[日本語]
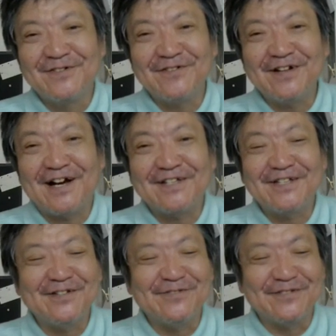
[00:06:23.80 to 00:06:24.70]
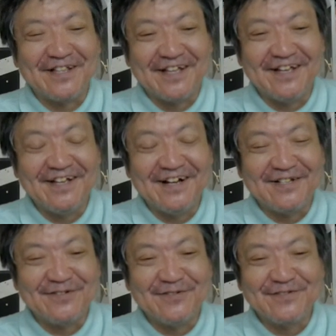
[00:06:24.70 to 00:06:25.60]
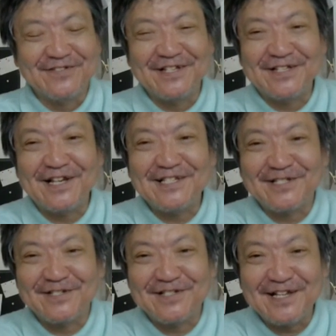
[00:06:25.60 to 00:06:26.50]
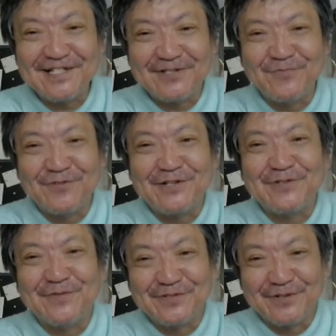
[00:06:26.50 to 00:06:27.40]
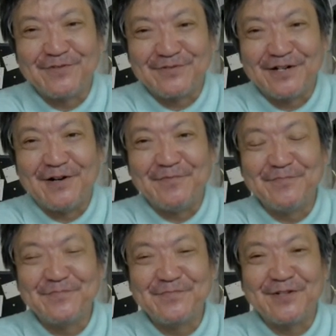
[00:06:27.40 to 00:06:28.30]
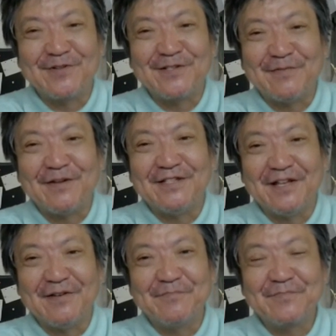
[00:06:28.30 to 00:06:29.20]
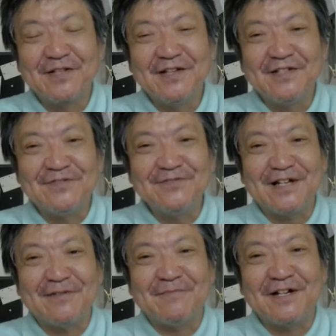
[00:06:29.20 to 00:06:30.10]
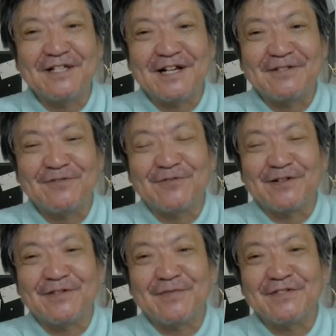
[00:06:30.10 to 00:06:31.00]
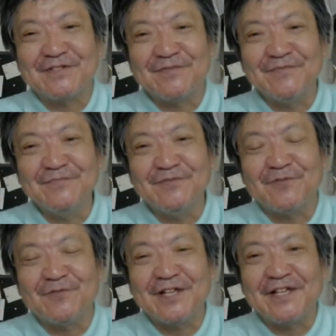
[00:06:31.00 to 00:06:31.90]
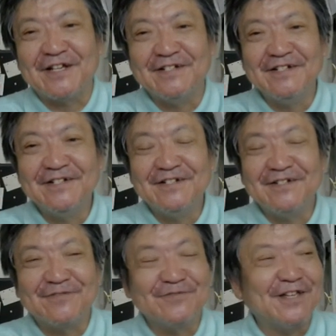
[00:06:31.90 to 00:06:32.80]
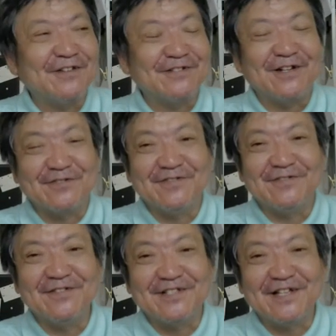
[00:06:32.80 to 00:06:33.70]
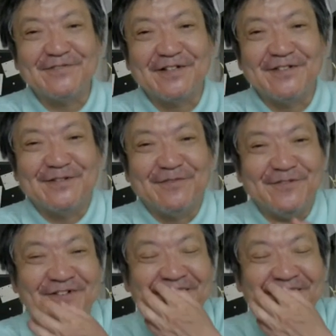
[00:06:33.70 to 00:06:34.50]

これはっきり言うてね、あのいや大した大したちょんぼちゃうと思うんですよ、僕は、いろんな面で、13万件がどうのと言われてますけど、分母5000やん、5000いくらでしょ、大したことないの、